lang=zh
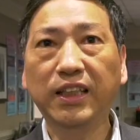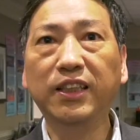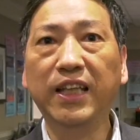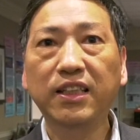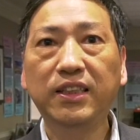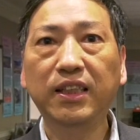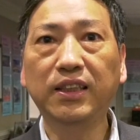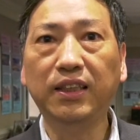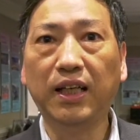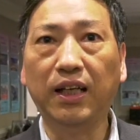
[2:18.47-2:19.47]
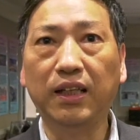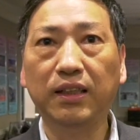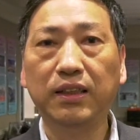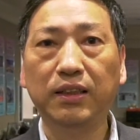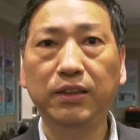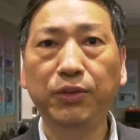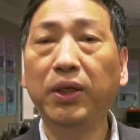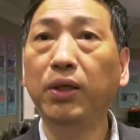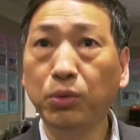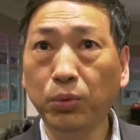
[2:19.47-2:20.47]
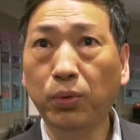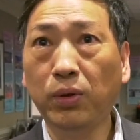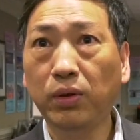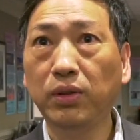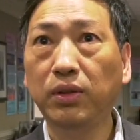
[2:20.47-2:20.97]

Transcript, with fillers: 在的年轻人呢越来越多，